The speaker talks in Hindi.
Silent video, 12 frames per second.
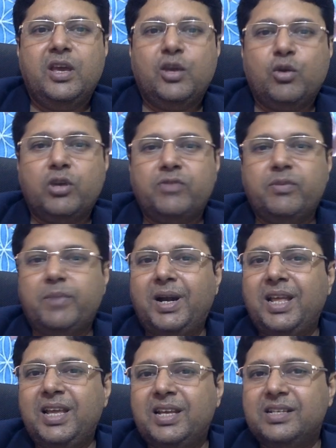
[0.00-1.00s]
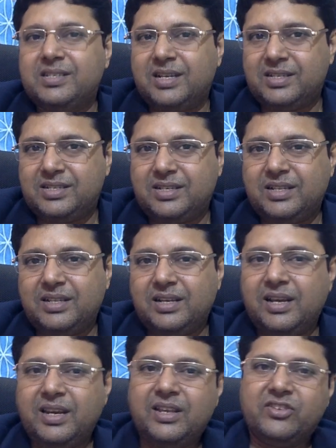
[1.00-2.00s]
क्योंकि इसमें बिल्डिंग के साथ साथ
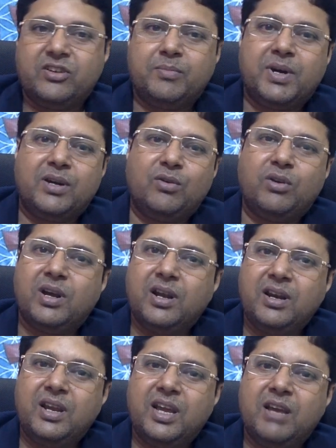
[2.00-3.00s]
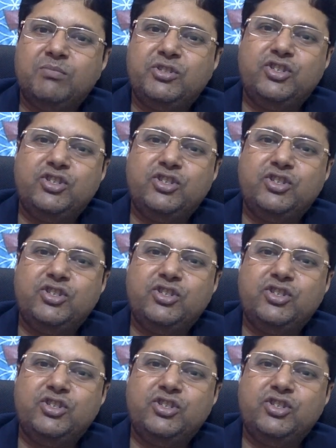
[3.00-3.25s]
घर के सामान और अन्य अहम